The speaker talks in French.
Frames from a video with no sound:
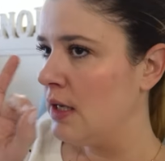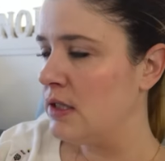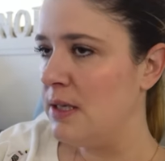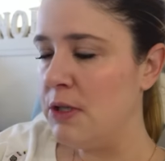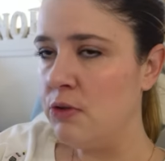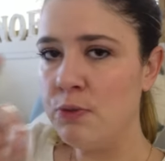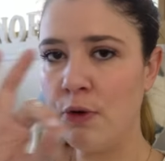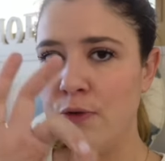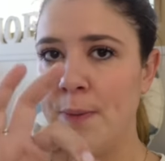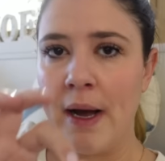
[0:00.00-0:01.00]
10 minutes
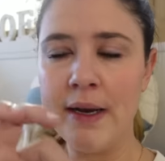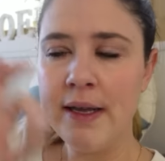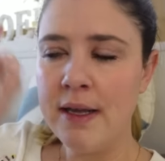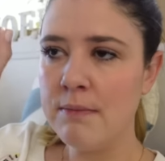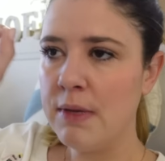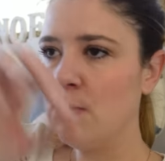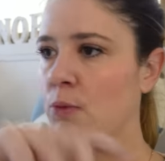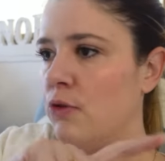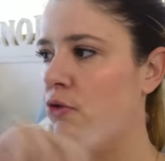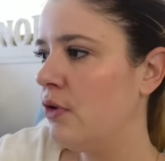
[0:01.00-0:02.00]
pour vous parler, mettre mon
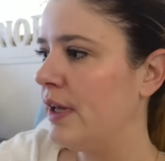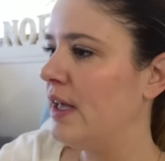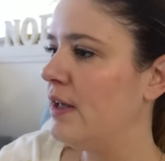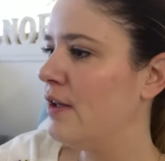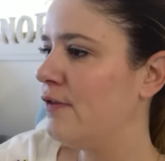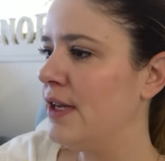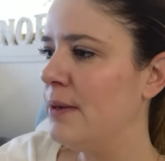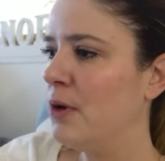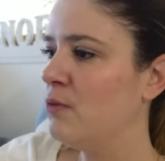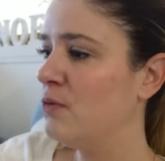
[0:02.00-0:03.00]
manteau et
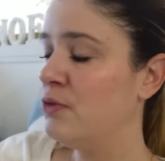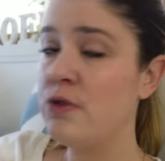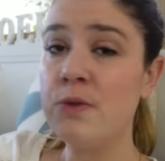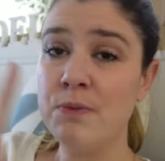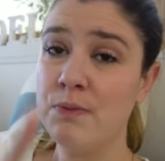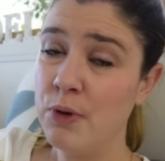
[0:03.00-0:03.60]
filer prendre mon bus.